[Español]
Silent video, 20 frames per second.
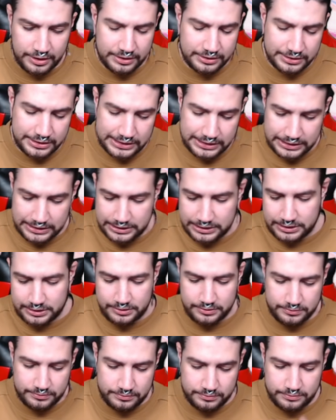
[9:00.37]

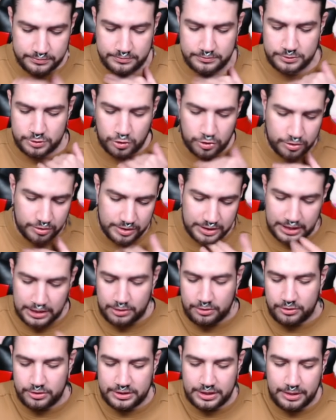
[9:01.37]
así. Corta,
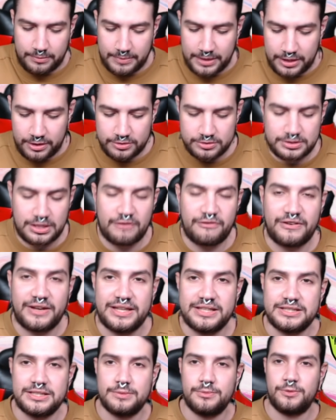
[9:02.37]
corta, hermano. Está
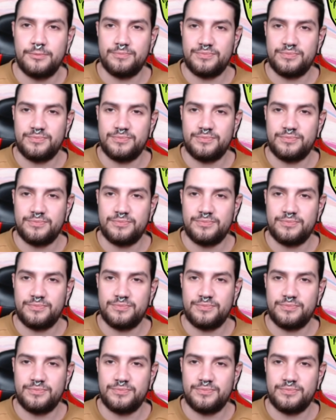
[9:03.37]
feísimo,